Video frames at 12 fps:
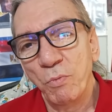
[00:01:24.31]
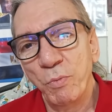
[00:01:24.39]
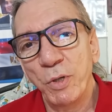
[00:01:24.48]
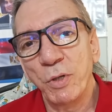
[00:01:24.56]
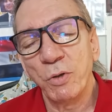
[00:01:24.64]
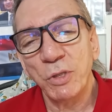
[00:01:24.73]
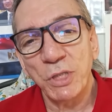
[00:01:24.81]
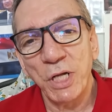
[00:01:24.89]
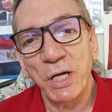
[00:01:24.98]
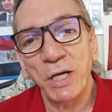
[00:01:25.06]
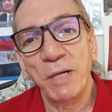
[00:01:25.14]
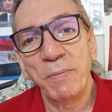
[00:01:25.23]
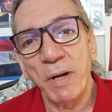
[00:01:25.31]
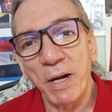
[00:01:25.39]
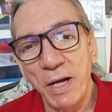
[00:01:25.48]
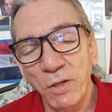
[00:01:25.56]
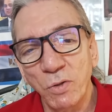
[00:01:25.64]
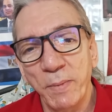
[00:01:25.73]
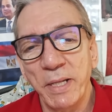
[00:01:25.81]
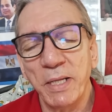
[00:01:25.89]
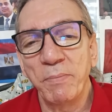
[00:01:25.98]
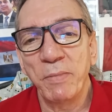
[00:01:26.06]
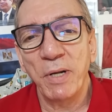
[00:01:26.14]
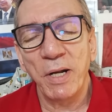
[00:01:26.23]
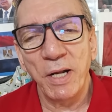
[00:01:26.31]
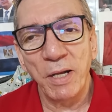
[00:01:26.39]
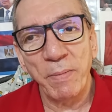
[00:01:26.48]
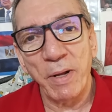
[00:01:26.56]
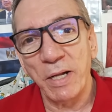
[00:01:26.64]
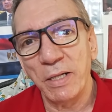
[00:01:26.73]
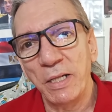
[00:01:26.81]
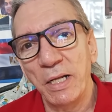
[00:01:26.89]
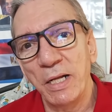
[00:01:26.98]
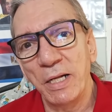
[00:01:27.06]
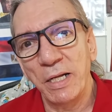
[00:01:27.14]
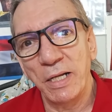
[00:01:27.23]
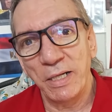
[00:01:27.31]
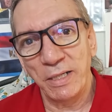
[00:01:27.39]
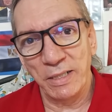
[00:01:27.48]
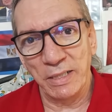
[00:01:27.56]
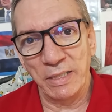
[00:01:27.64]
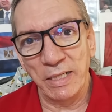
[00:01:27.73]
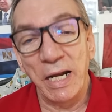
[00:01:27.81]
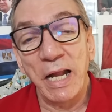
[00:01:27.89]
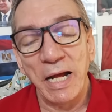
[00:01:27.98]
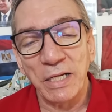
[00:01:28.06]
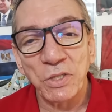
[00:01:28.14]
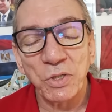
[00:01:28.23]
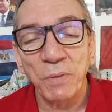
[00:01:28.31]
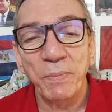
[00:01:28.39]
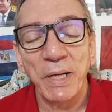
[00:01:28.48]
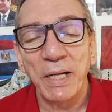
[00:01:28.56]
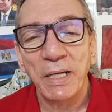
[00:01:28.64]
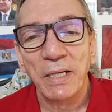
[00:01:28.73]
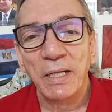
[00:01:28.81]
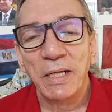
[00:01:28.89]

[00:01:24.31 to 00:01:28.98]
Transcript: من روسيا للامارات وبعدين من الامارات لاثيوبيا